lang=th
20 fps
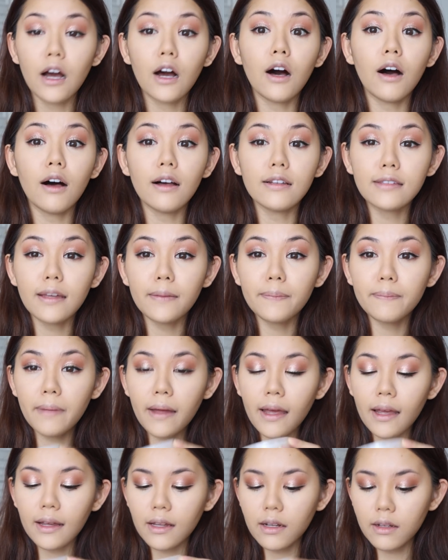ขอเซต
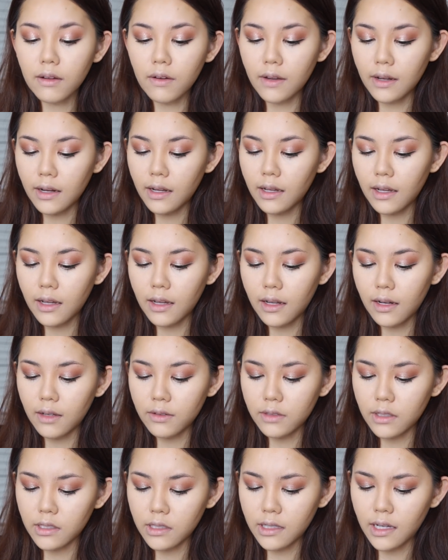แป้งกันหน่อยนะคะ
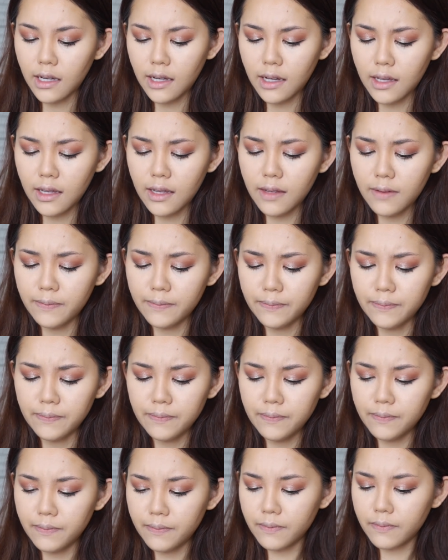เราจะใช้
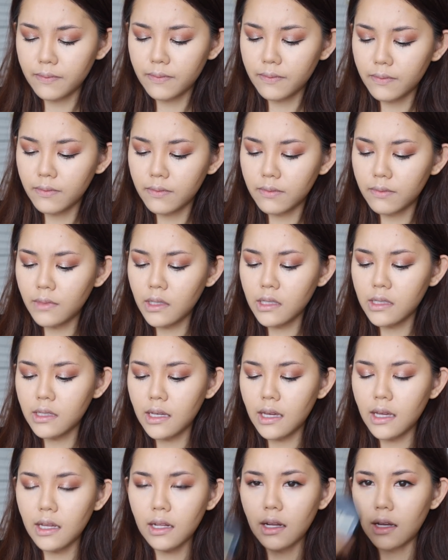มิส
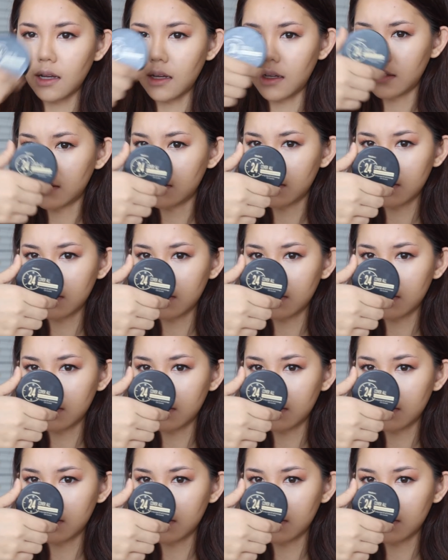จีนค่ะ